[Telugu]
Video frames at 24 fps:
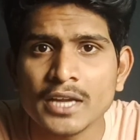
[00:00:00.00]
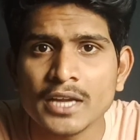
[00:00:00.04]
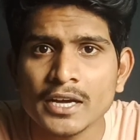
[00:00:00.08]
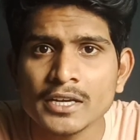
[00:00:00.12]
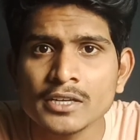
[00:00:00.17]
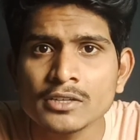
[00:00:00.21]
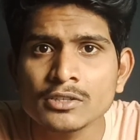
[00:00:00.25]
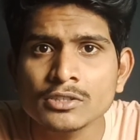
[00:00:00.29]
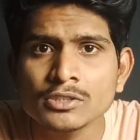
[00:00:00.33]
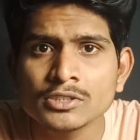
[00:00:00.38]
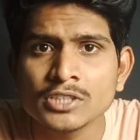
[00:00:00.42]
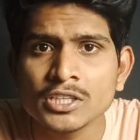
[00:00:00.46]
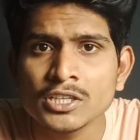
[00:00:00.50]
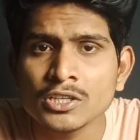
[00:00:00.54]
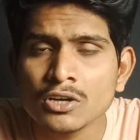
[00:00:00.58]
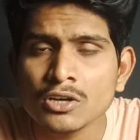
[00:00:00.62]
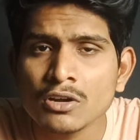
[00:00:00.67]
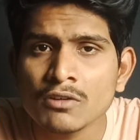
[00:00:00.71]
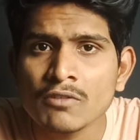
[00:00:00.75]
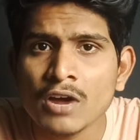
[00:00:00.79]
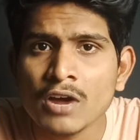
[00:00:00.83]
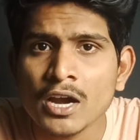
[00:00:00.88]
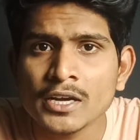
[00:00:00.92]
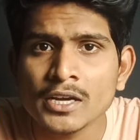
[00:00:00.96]
అండ్
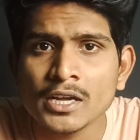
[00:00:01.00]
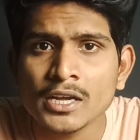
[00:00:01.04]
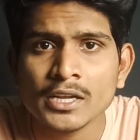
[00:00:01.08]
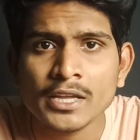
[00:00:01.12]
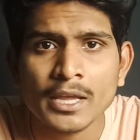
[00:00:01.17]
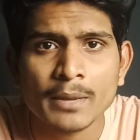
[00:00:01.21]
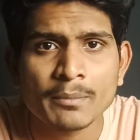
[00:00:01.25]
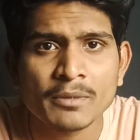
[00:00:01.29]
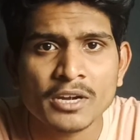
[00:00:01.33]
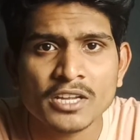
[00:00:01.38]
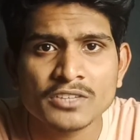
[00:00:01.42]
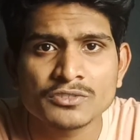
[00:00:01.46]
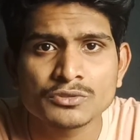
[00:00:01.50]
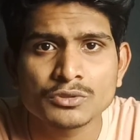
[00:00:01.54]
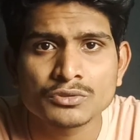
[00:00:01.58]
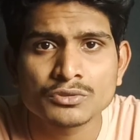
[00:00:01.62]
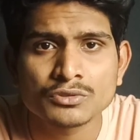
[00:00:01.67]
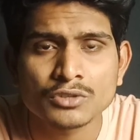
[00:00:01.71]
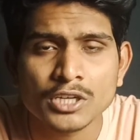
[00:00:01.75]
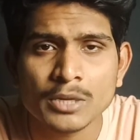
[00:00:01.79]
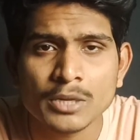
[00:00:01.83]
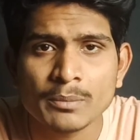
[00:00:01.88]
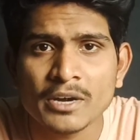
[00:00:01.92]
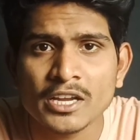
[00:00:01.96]
దీంట్లో వాడిన కెమెరాస్
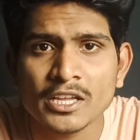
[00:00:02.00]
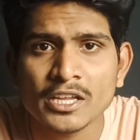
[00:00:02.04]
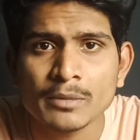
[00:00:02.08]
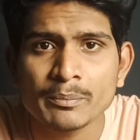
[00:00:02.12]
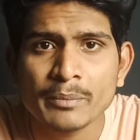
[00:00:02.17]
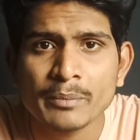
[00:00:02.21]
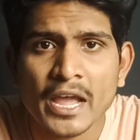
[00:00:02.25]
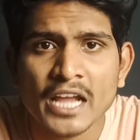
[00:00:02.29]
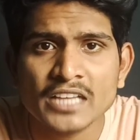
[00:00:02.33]
చూసుకుంటే మనకి